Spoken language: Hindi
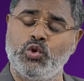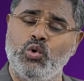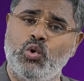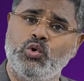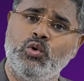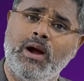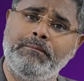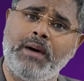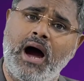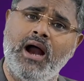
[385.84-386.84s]
तो नोटों का
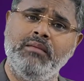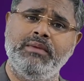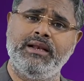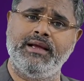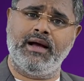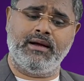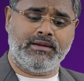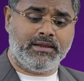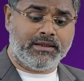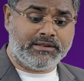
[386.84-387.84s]
पहाड़ मिल गया
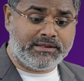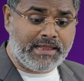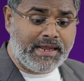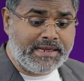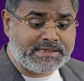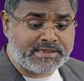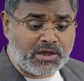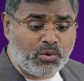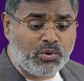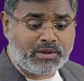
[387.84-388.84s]
तेईस
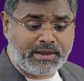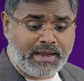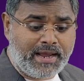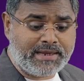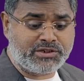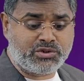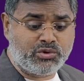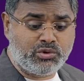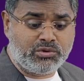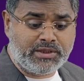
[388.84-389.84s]
करोड़ कैश
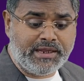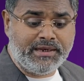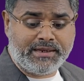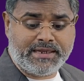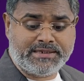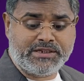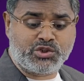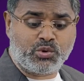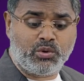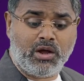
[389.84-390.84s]
तीन केजी
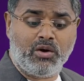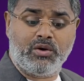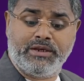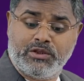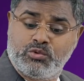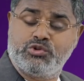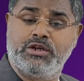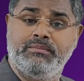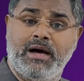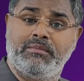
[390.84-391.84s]
सोना और ये
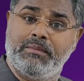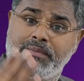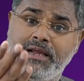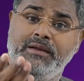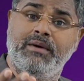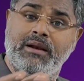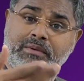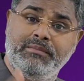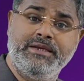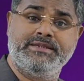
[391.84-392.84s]
दूसरी बार में पहली बार
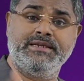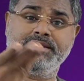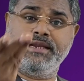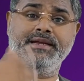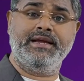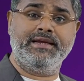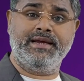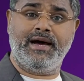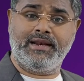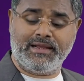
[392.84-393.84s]
में भी इसी तरीके
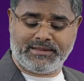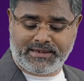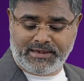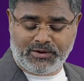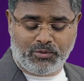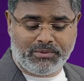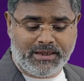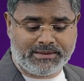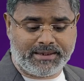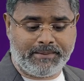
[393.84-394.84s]
के हालात दिखने को
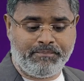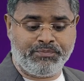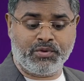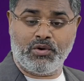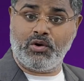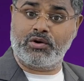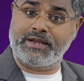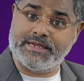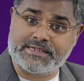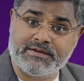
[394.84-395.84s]
मिले थे और
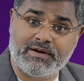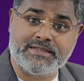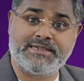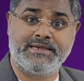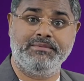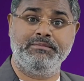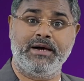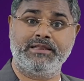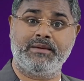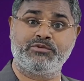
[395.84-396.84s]
केजरीवाल जी की भी
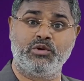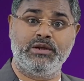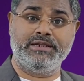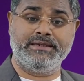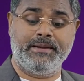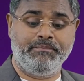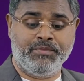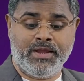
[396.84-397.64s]
बात आप सुन लीजिए